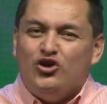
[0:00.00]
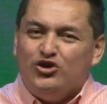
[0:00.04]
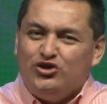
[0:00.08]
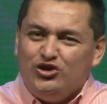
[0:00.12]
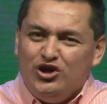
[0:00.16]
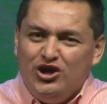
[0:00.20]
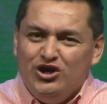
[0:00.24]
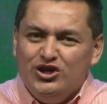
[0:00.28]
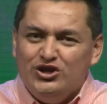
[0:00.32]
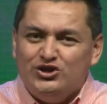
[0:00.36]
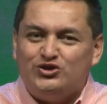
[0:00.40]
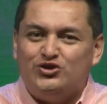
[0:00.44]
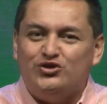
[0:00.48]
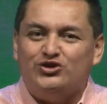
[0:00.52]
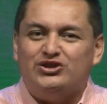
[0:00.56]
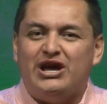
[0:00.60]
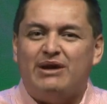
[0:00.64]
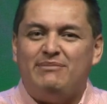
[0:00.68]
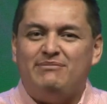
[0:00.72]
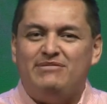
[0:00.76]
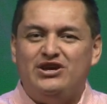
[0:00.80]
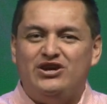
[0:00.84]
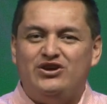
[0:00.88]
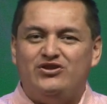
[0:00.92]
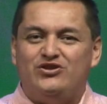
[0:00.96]
con todos tus
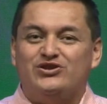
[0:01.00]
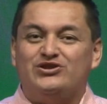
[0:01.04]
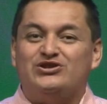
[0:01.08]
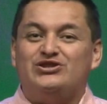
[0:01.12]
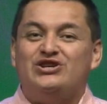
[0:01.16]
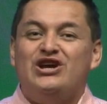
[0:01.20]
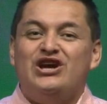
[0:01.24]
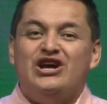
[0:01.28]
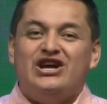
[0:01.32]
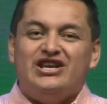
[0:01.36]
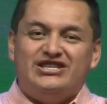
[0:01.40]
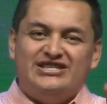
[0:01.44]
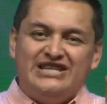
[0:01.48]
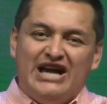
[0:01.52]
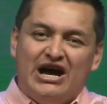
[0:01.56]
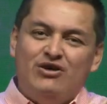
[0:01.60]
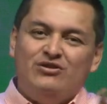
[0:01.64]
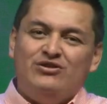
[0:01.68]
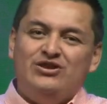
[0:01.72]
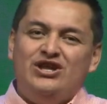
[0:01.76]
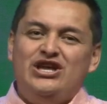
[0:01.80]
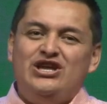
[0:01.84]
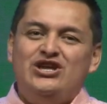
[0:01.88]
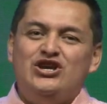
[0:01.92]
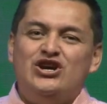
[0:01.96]
amigos.
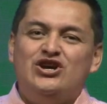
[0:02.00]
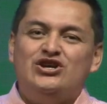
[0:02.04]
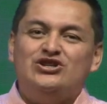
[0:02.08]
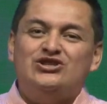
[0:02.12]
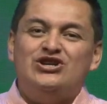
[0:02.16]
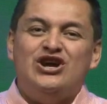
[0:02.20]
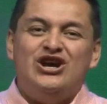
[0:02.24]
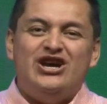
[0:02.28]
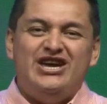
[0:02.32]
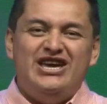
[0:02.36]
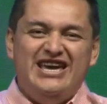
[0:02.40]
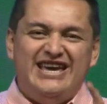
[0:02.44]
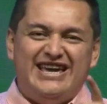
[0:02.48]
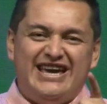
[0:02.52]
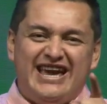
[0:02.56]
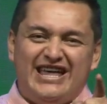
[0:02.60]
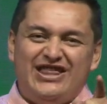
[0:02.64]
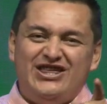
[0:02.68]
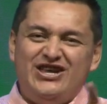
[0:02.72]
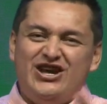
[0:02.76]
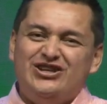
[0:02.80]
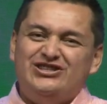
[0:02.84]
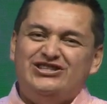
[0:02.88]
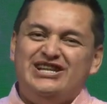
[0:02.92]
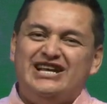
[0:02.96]
Chao niños y
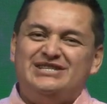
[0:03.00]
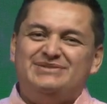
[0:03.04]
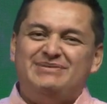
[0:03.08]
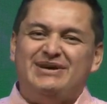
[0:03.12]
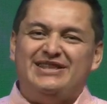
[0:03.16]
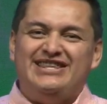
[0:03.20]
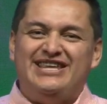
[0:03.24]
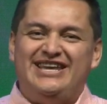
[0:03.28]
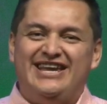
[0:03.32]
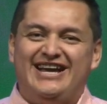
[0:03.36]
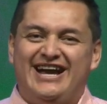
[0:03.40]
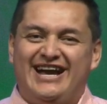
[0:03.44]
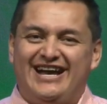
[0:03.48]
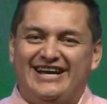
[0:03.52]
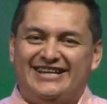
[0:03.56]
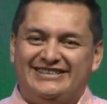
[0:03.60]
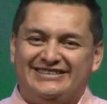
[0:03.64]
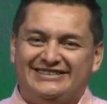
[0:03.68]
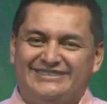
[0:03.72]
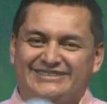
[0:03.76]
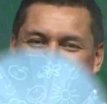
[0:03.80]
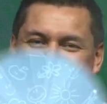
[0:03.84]
que Dios les bendiga.